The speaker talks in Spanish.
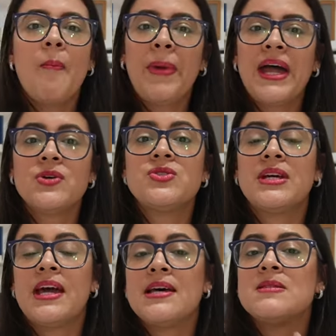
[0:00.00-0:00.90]
pero
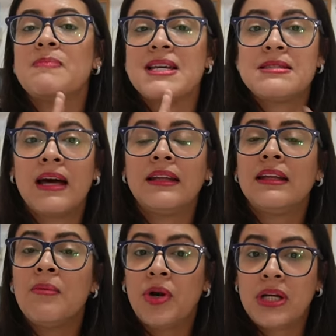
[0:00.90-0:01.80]
sí es
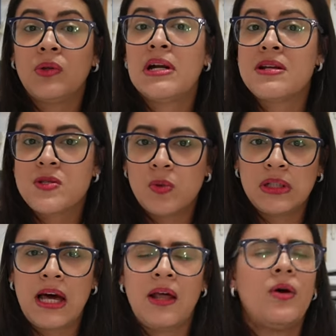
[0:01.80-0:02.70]
bastante bonito el
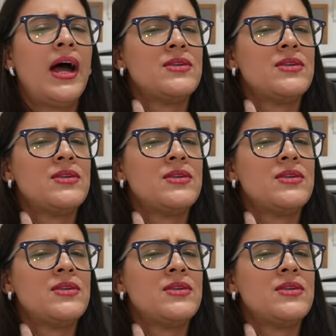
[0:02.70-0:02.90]
resultado.